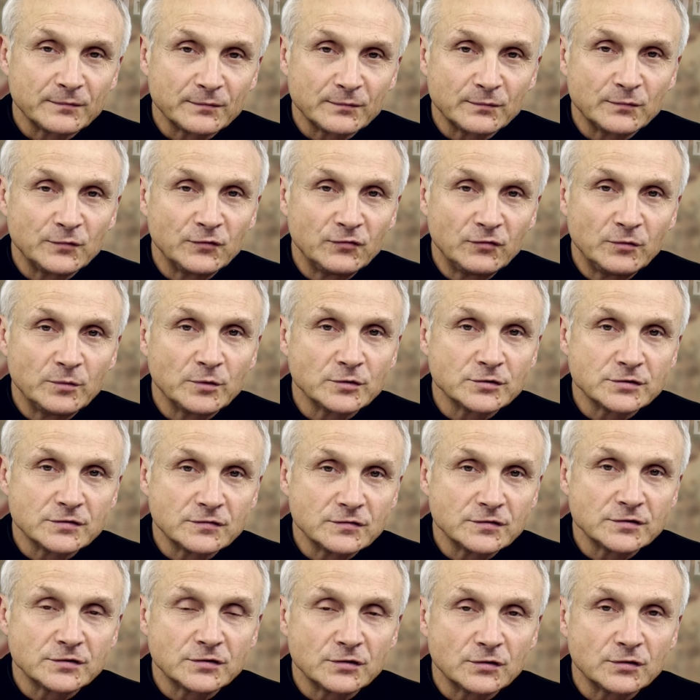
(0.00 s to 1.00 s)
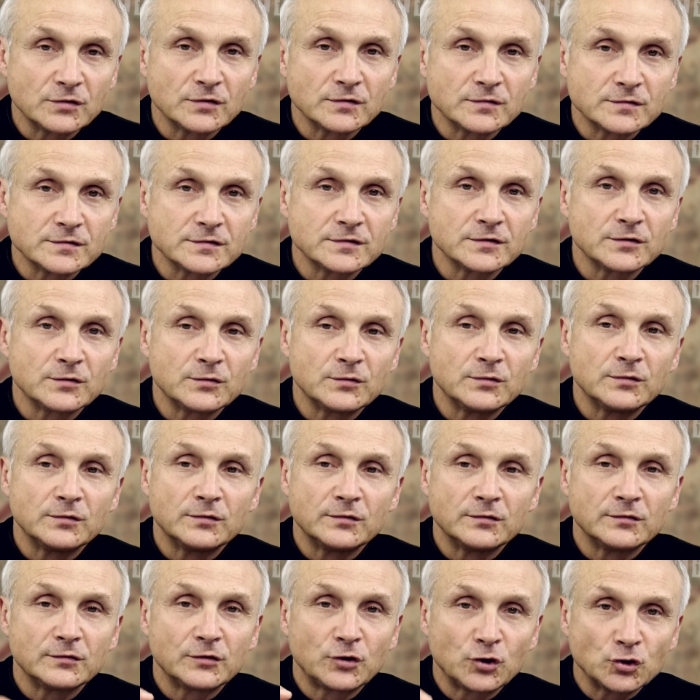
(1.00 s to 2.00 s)
mówimy oczywiście o
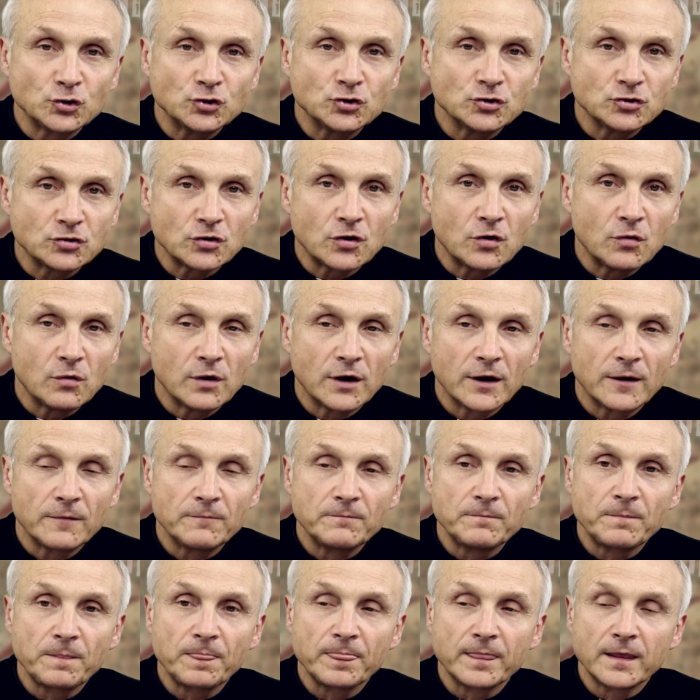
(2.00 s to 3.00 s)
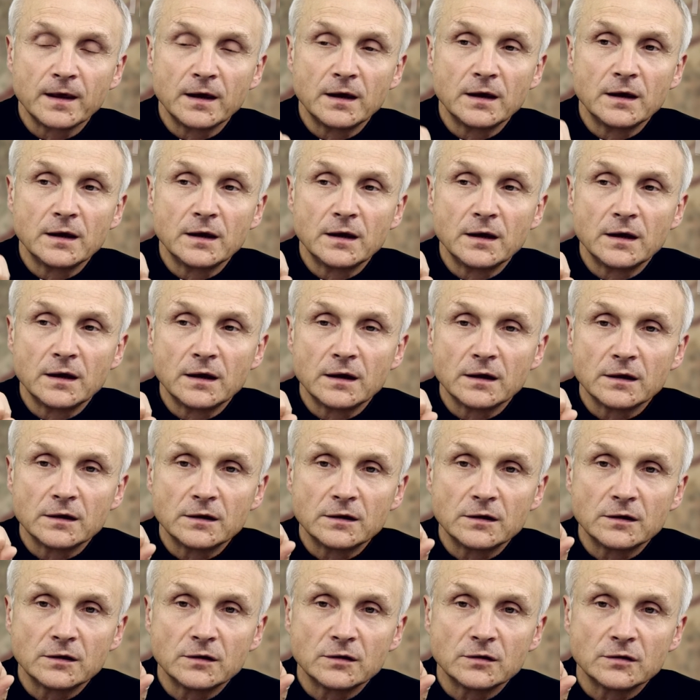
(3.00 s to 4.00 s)
języku kościoła.
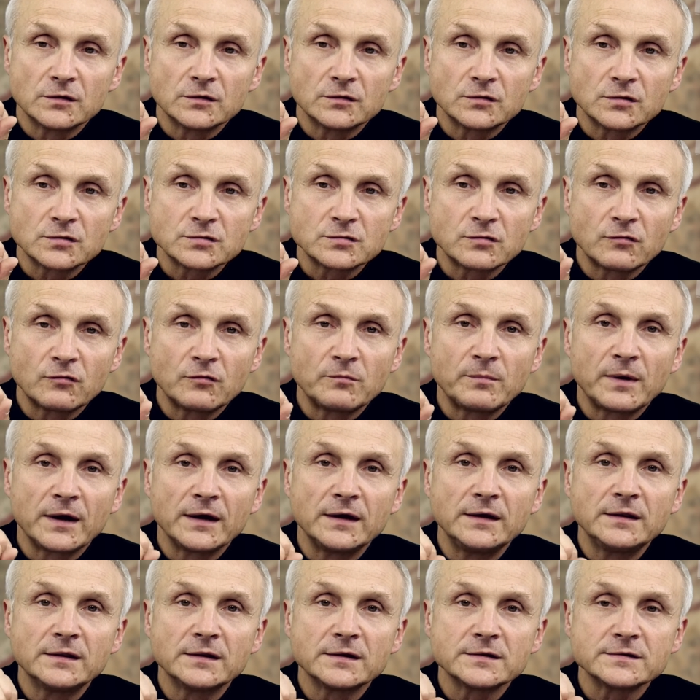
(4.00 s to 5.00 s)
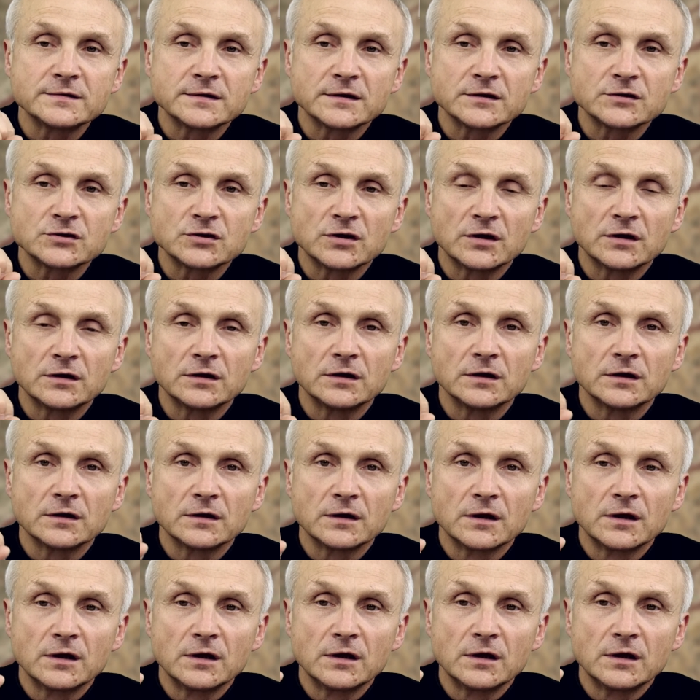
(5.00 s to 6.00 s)
E, to słowo ma inne znaczenie.
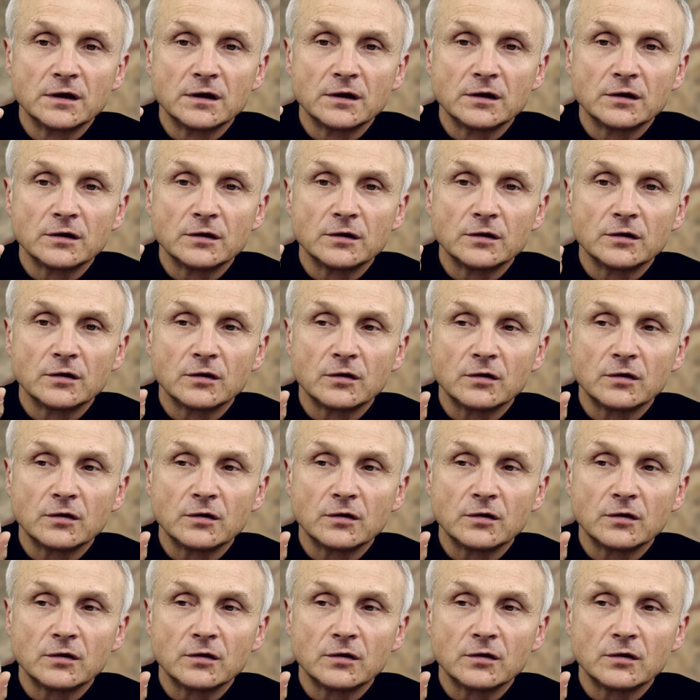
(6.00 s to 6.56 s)
E,